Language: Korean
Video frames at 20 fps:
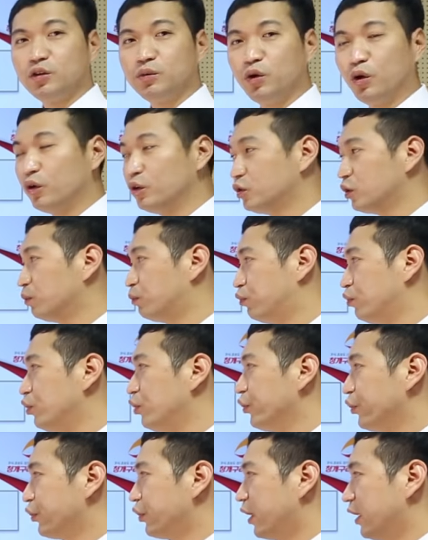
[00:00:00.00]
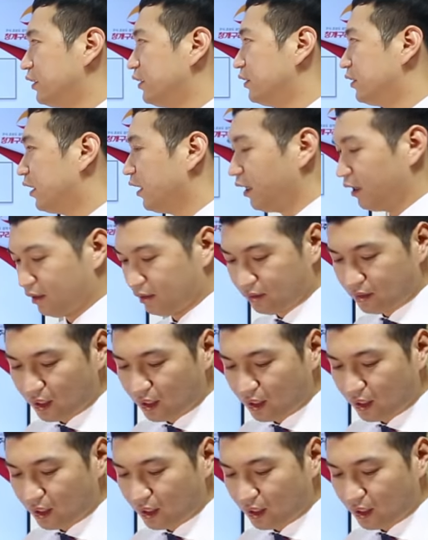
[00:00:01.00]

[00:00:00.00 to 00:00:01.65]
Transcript: 좀 이건 좀 분류를 하실 때